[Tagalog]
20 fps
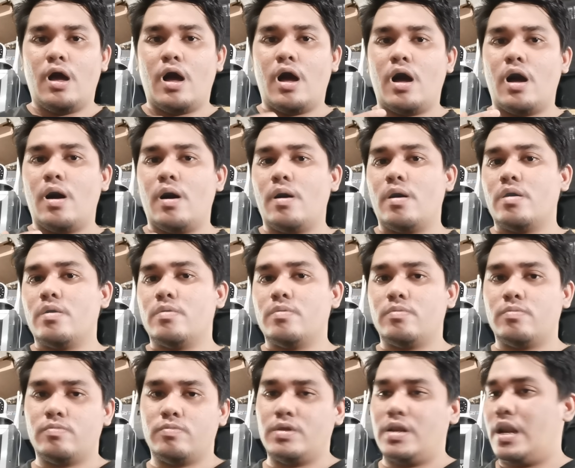Uh,
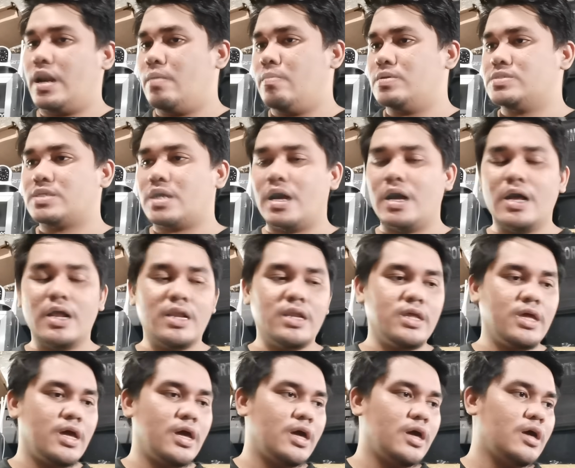lalabas sa
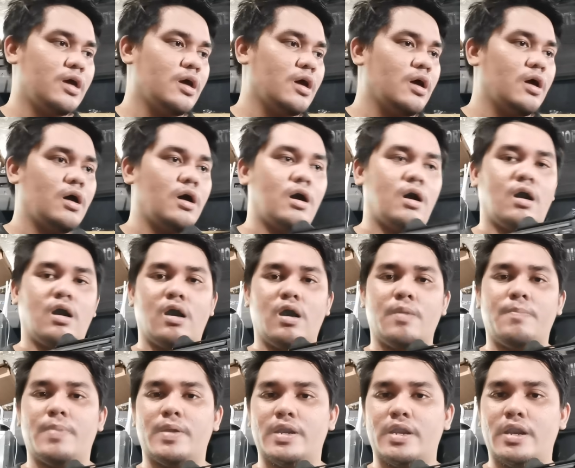kalye, uh,
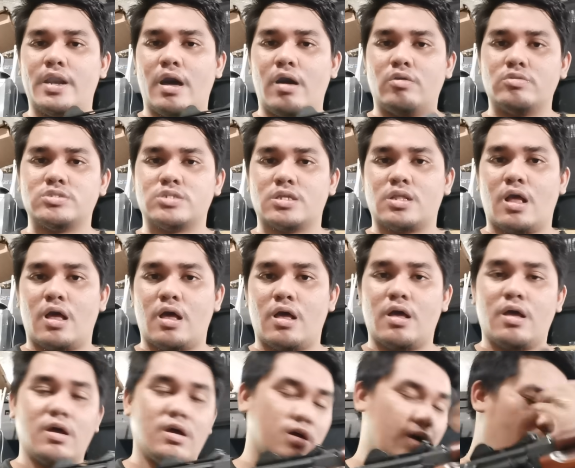ipananakot sa
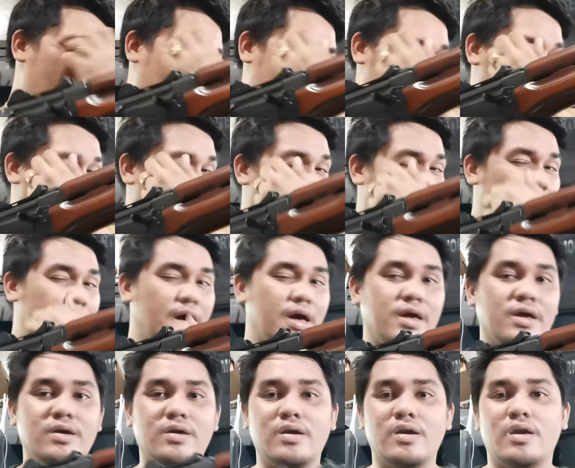ta-
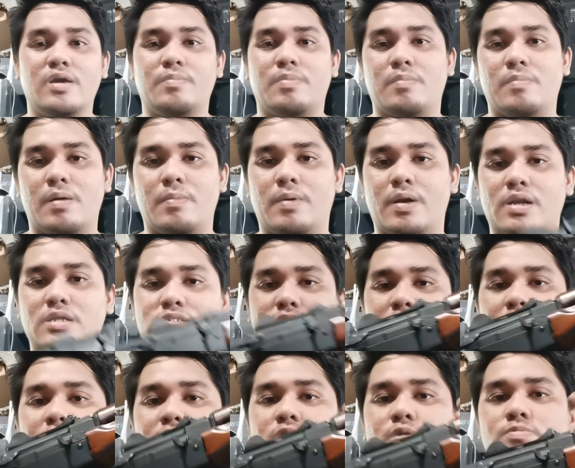kapitbahay, umbabaril
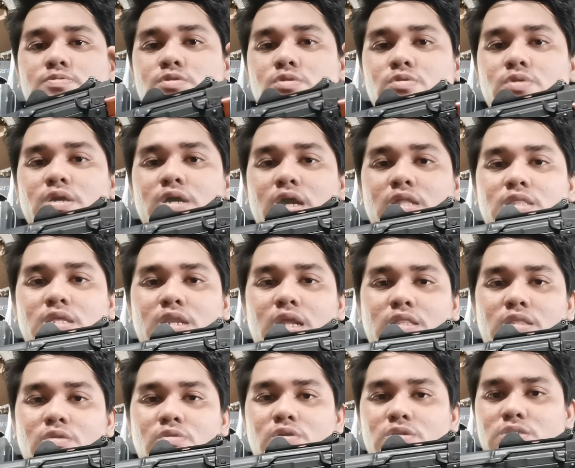sa hayop. So, ingatan
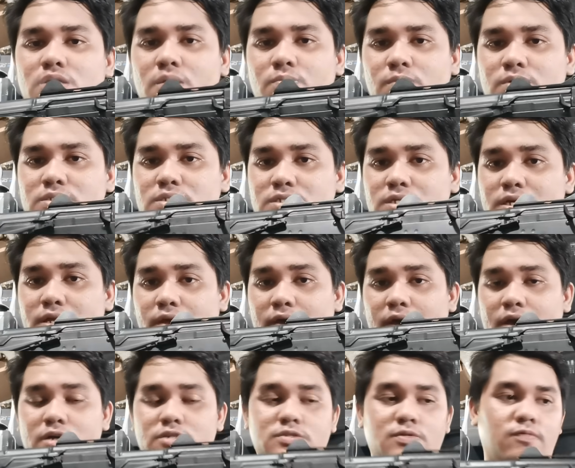natin yun kasi masisira
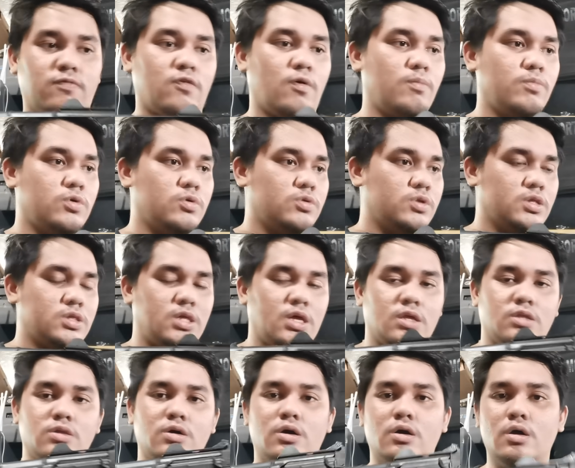yung airsoft
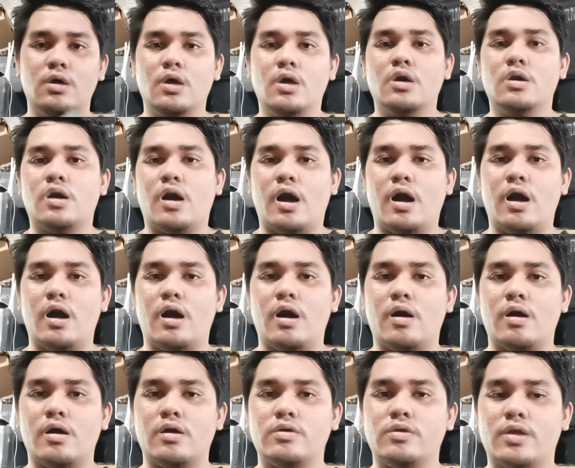community, no?
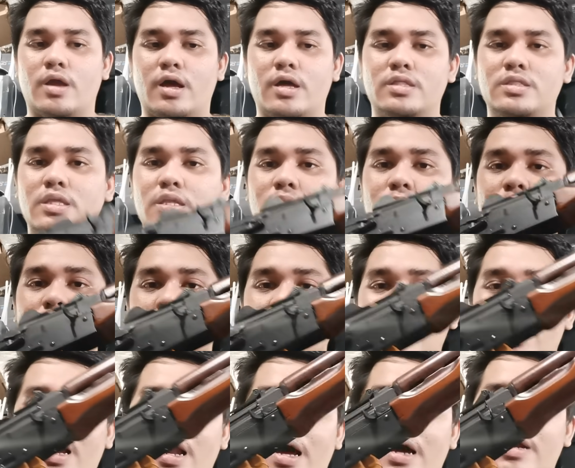Uh, yun nga, hindi
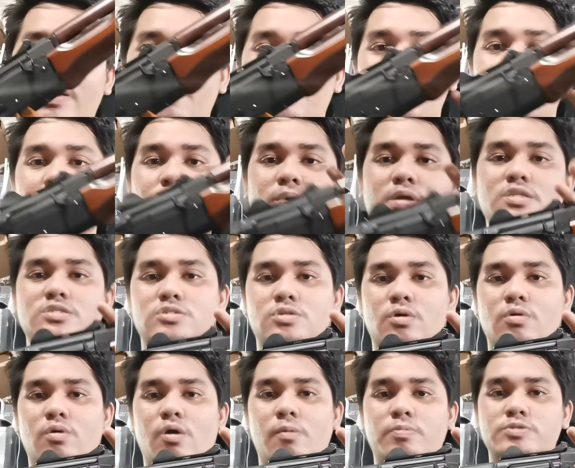naman kailangan ng permit,
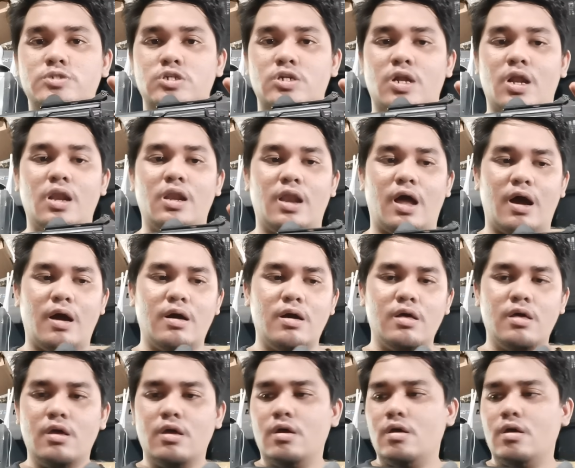so optional lang.